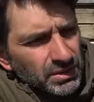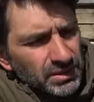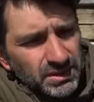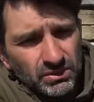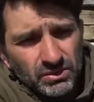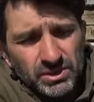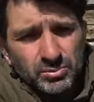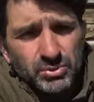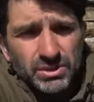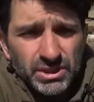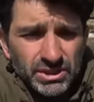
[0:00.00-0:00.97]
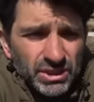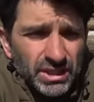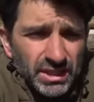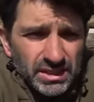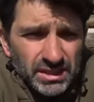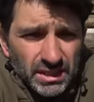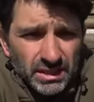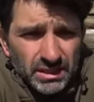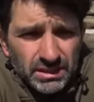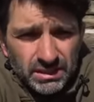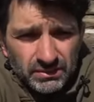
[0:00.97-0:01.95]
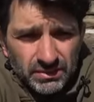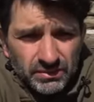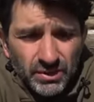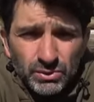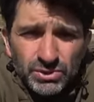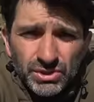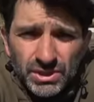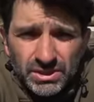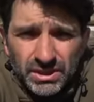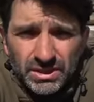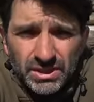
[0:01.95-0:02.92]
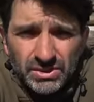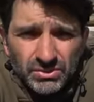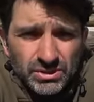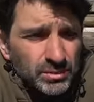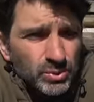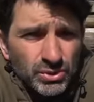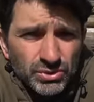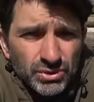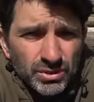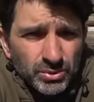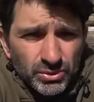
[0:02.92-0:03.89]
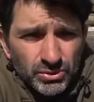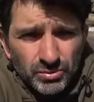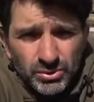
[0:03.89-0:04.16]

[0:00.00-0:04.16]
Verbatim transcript: если у вас будет даже кран закрыт, и вы включите этот насос, ему ничего не будет.